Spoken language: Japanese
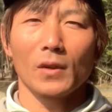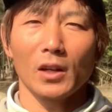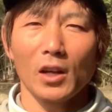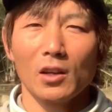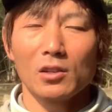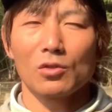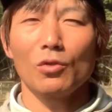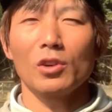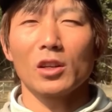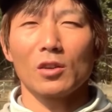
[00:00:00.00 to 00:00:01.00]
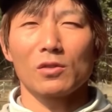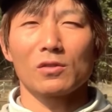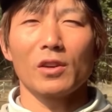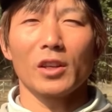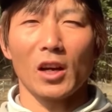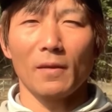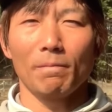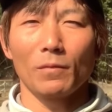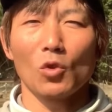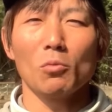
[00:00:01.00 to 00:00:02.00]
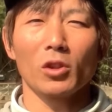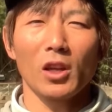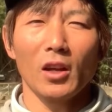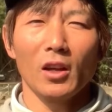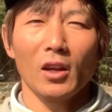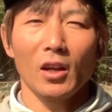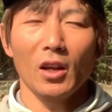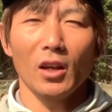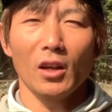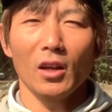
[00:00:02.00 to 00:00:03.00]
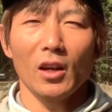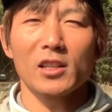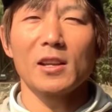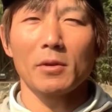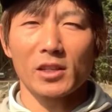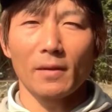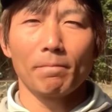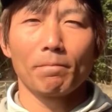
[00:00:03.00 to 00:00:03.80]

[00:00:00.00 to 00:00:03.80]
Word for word: なんで、そういう方を救えたらと思って、えー、始めました。